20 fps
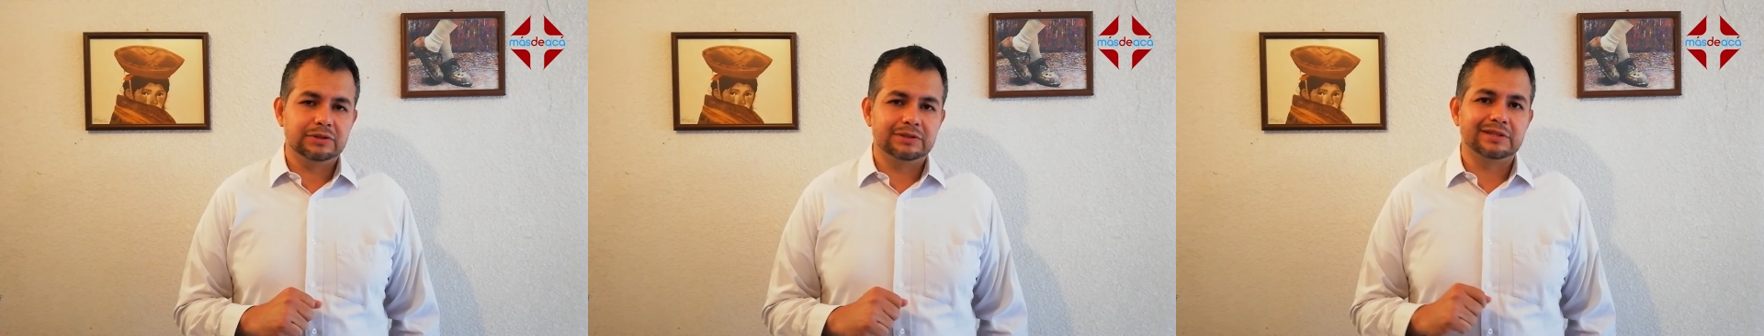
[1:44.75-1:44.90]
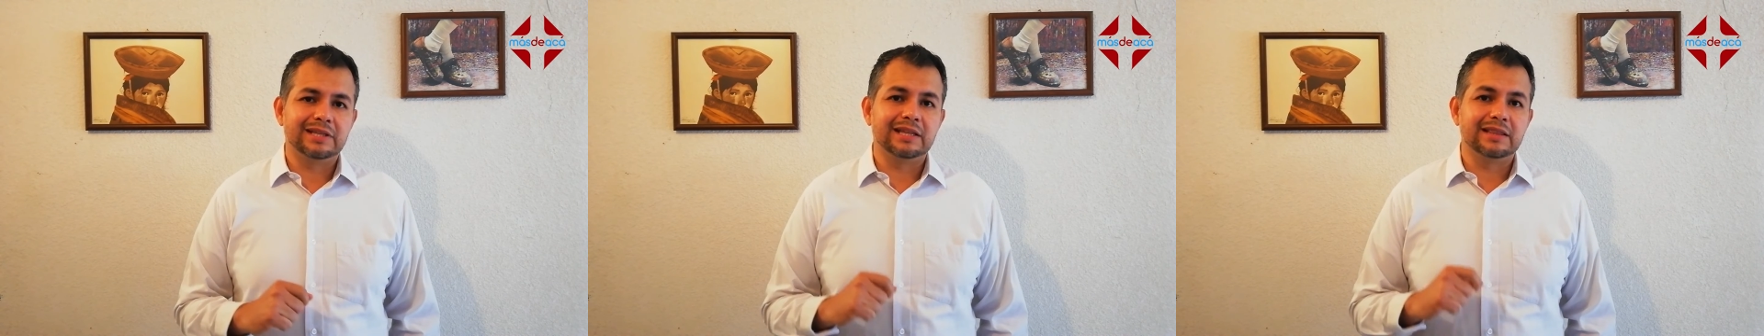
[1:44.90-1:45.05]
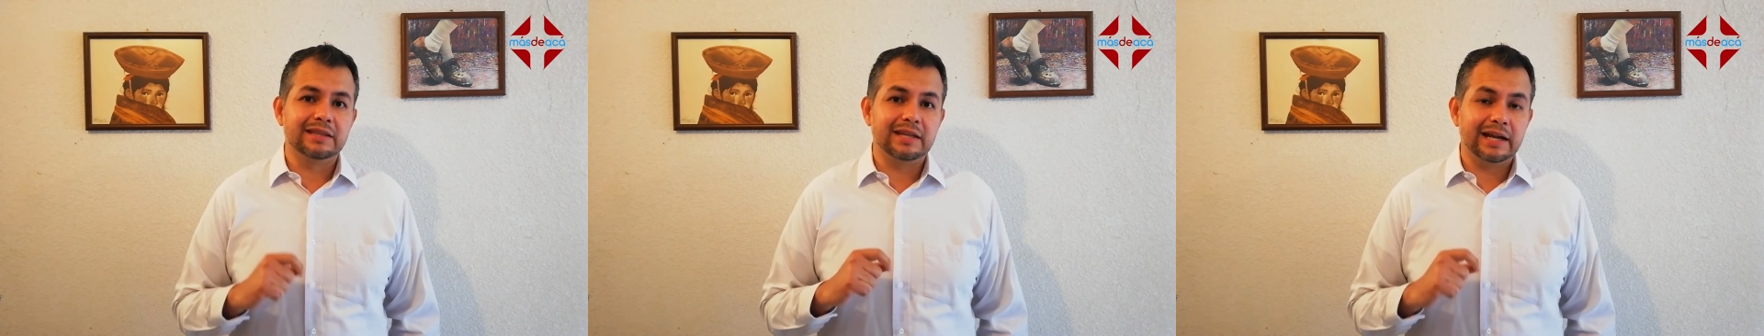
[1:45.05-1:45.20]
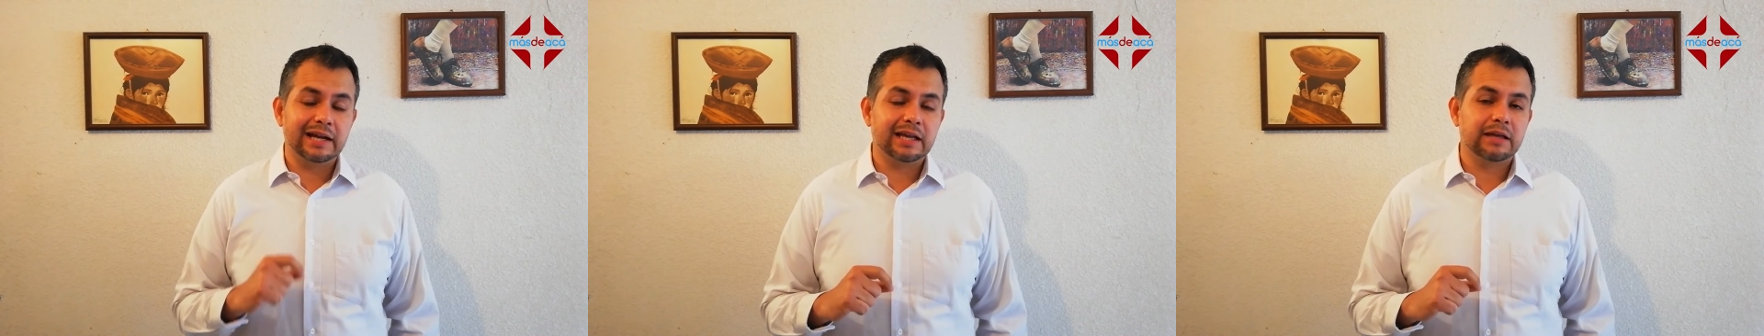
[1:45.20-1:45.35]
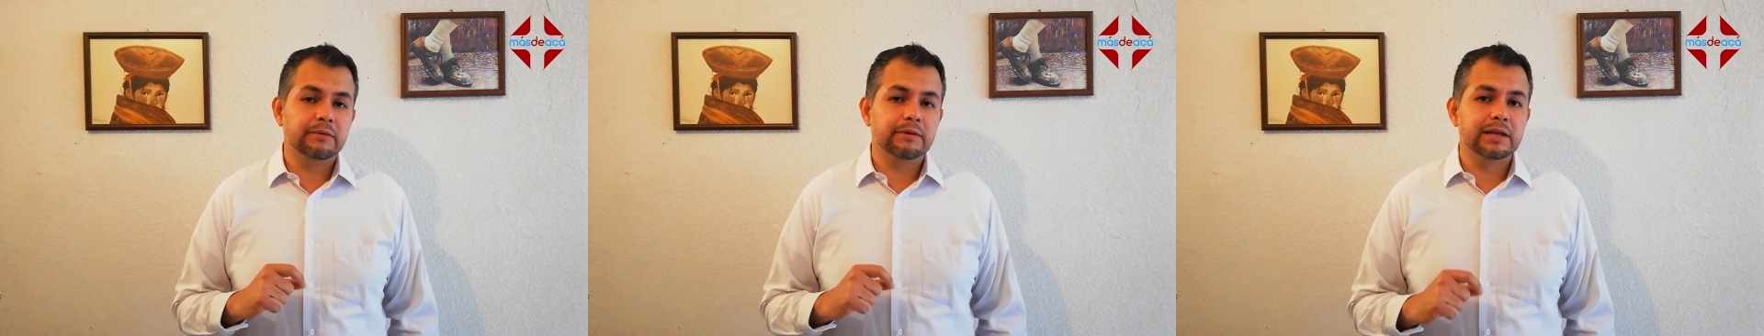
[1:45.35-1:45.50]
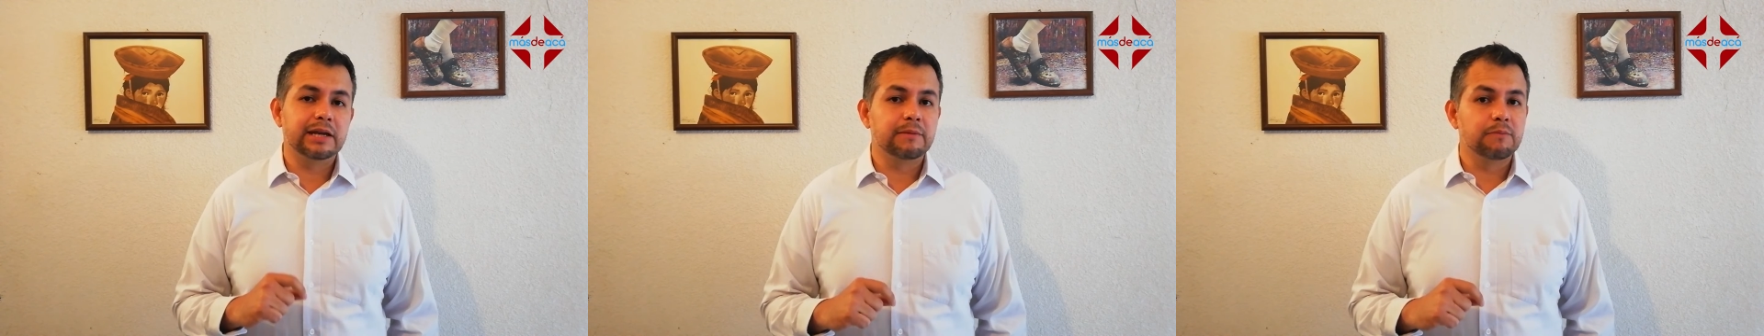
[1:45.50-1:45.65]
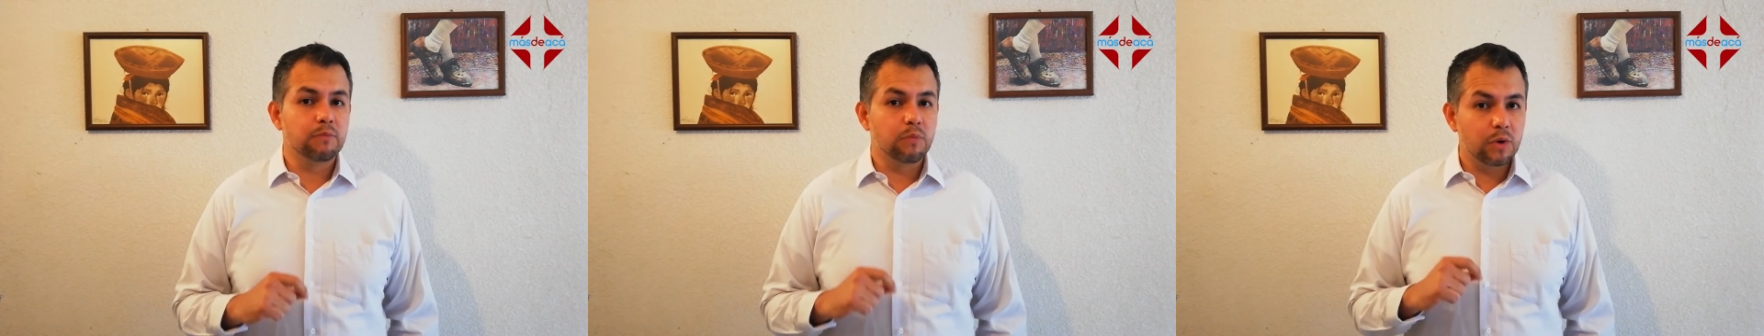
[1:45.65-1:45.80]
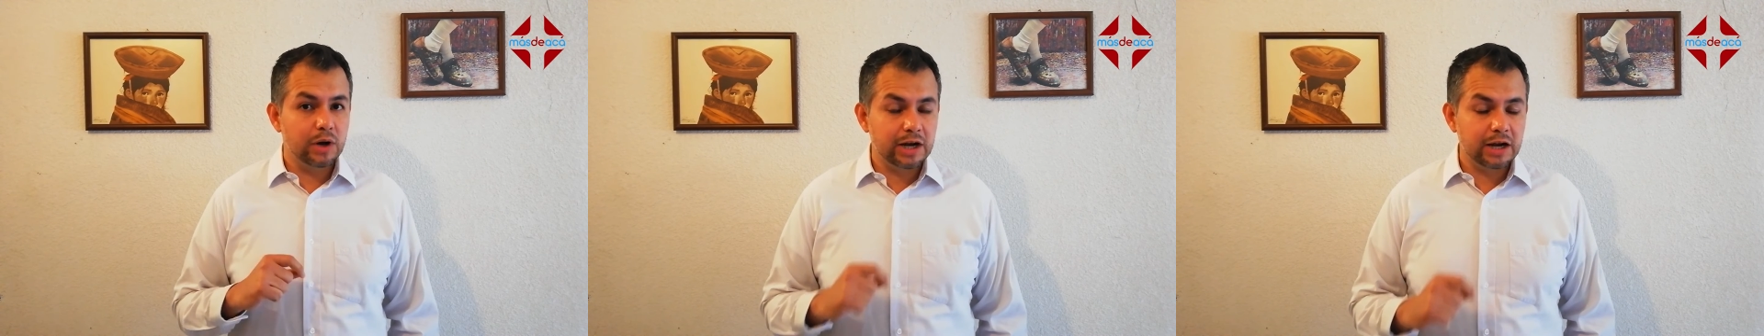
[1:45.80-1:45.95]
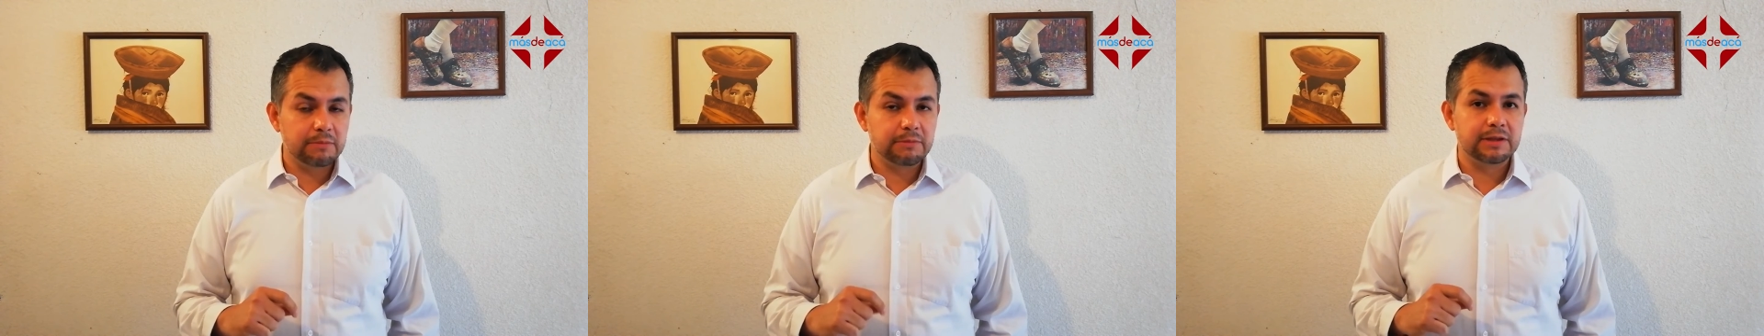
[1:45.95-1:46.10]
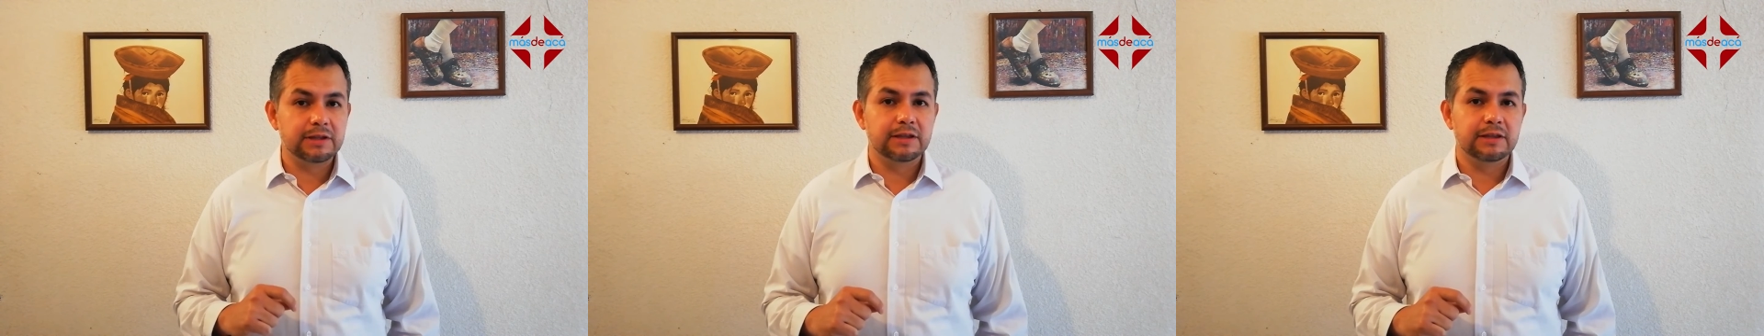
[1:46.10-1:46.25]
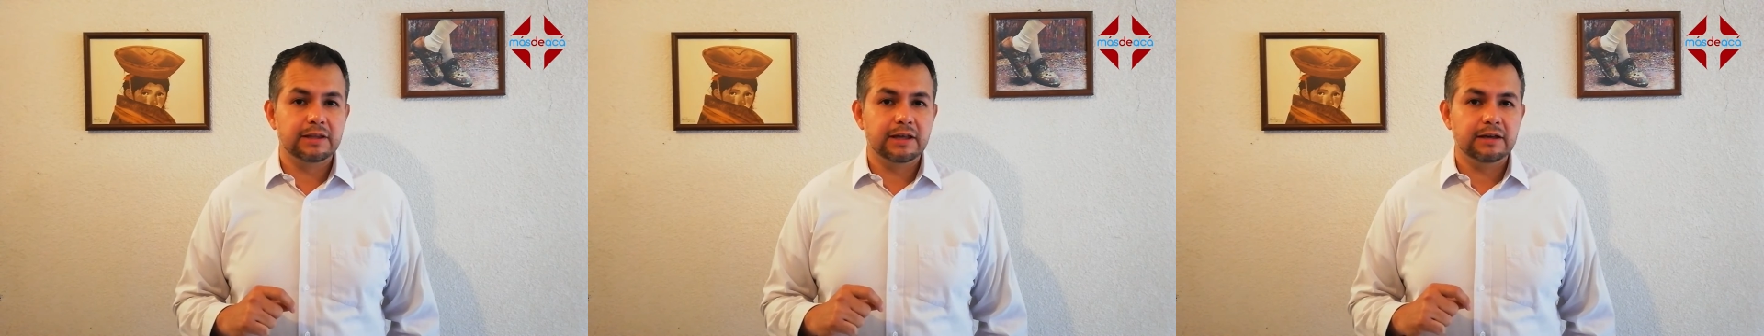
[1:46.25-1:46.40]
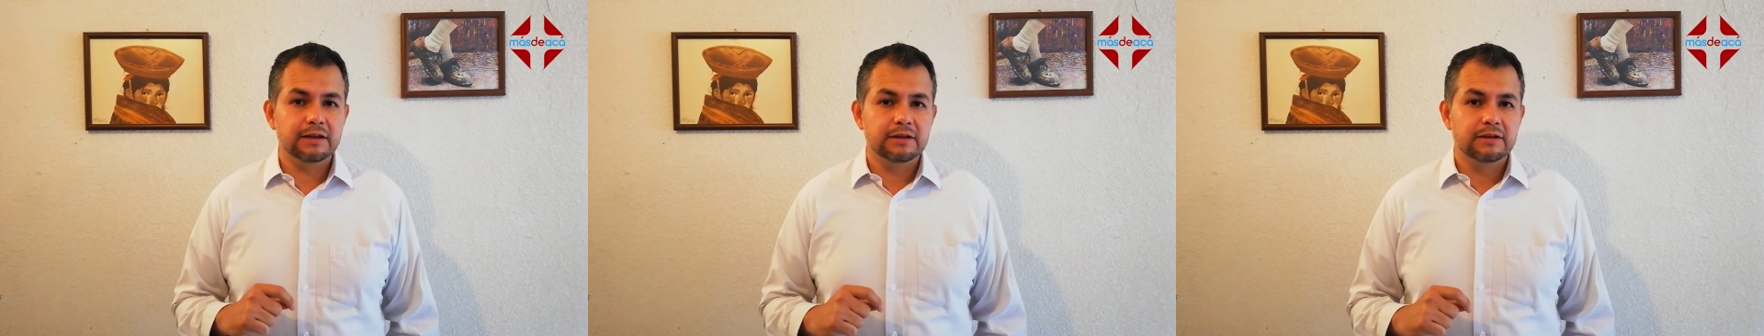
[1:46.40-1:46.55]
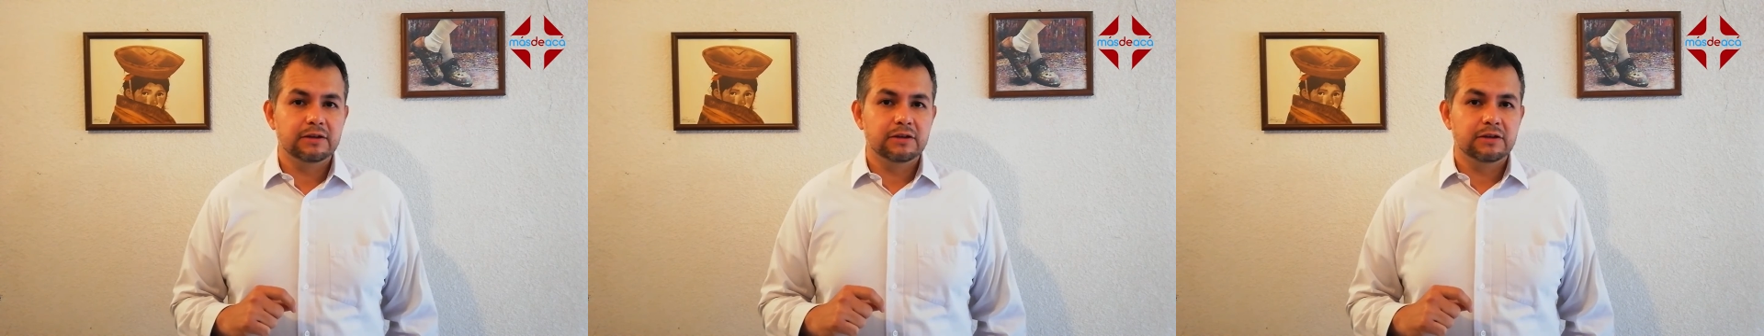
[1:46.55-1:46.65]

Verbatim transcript: tendrá que ver en buena medida